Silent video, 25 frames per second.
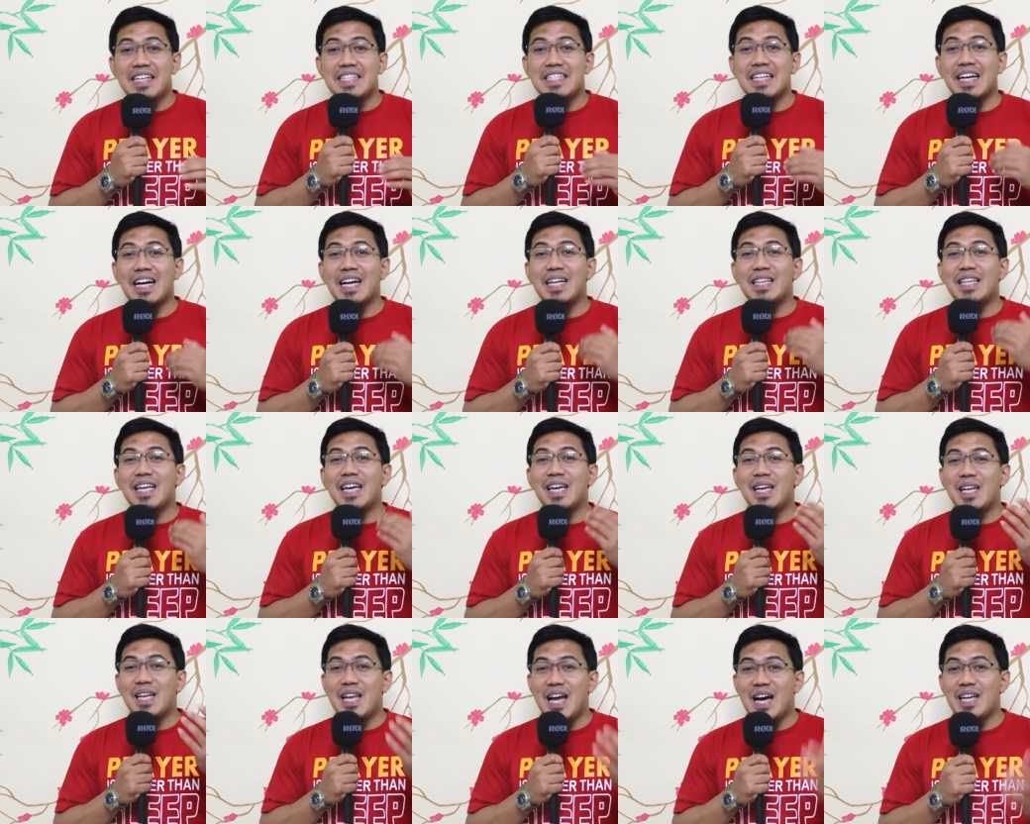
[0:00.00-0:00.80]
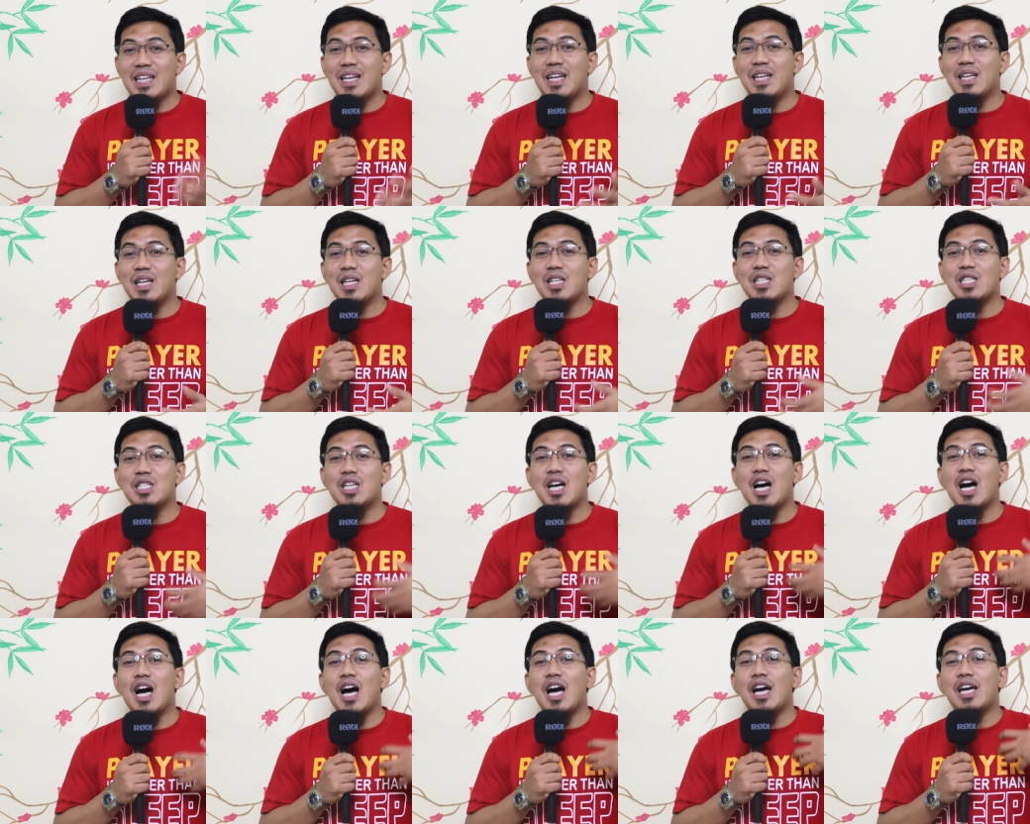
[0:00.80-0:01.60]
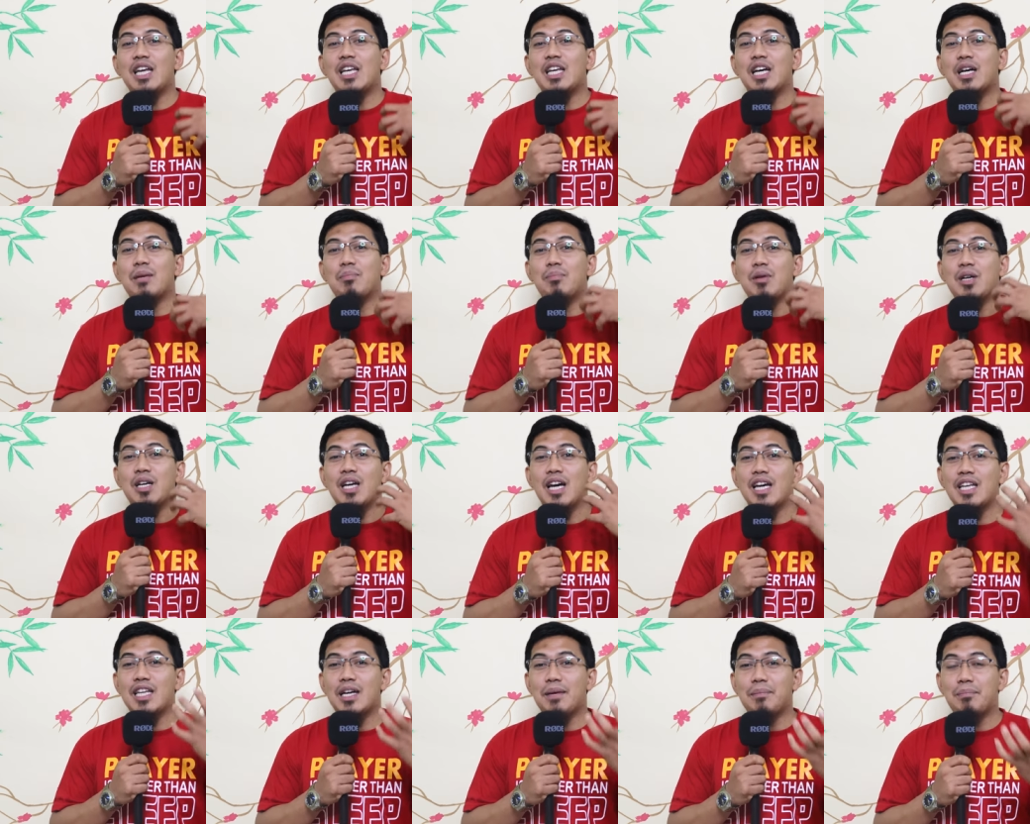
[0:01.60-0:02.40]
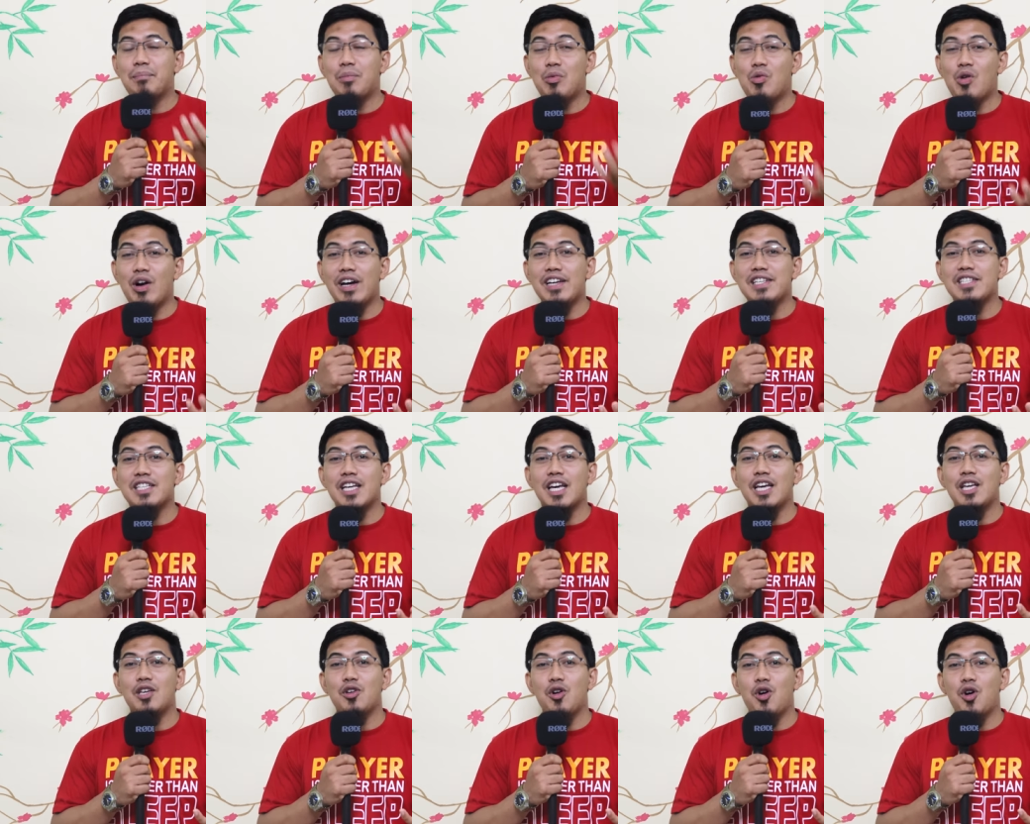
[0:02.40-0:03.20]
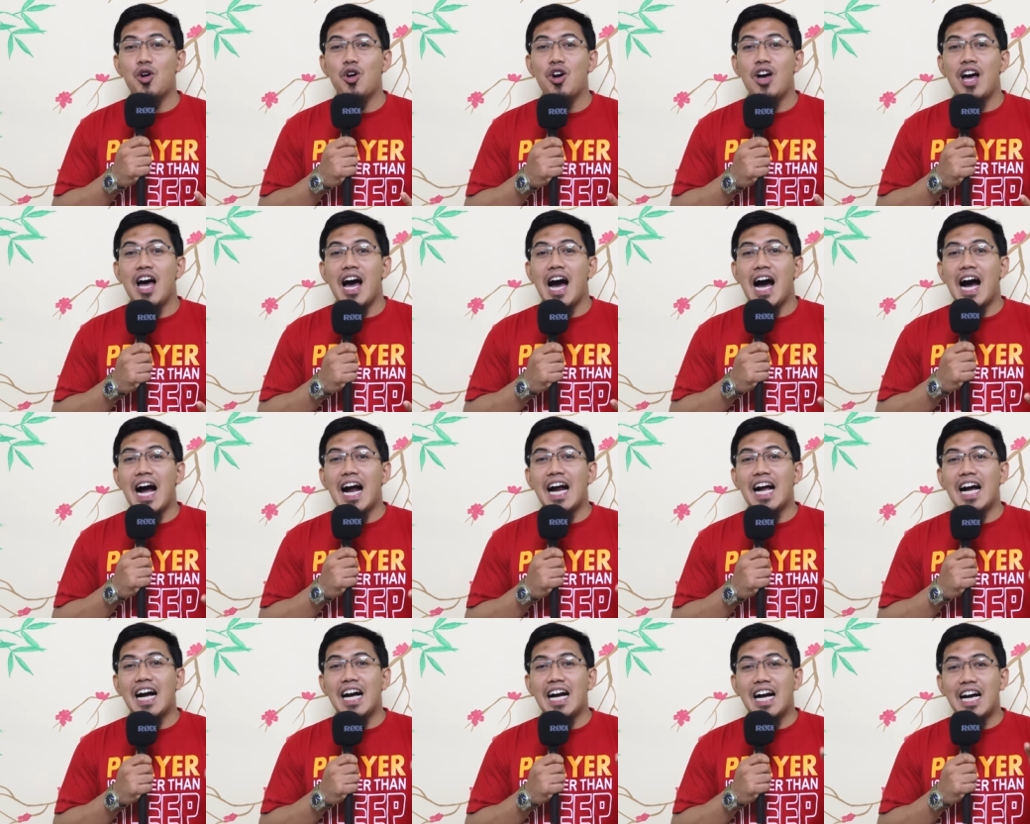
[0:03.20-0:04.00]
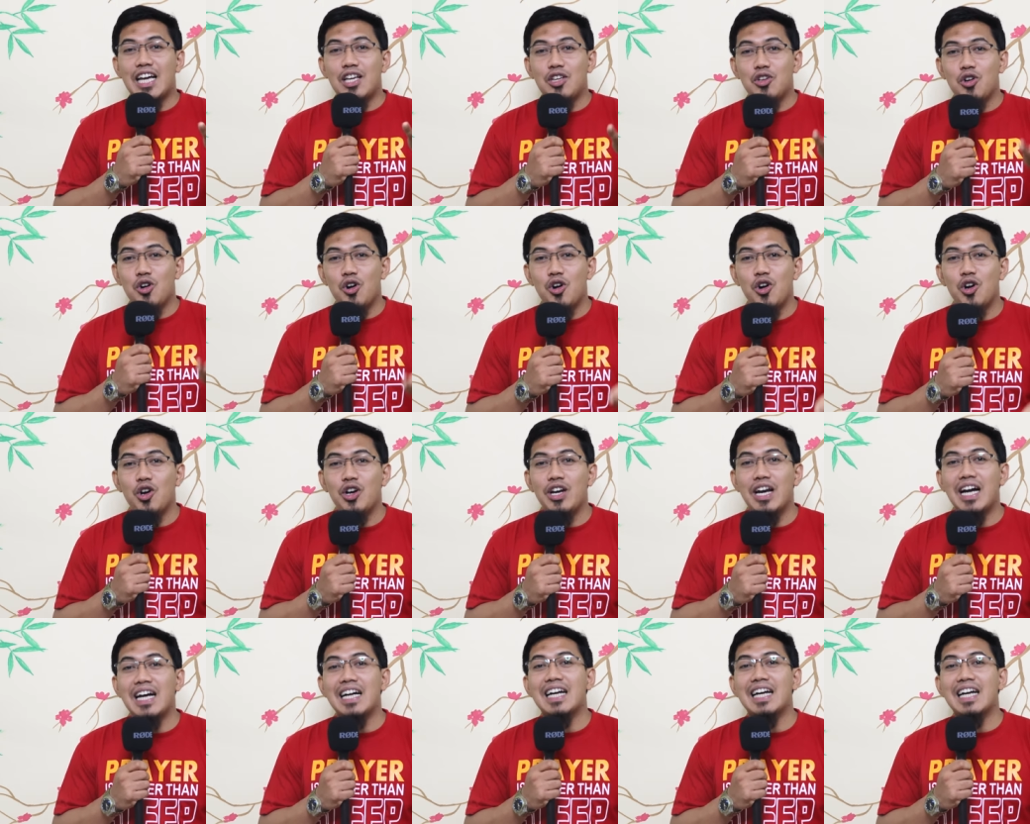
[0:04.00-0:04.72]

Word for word: sa kadahilanan na siya ay nagbigay ng buhay sa iyo hanggang ngayon,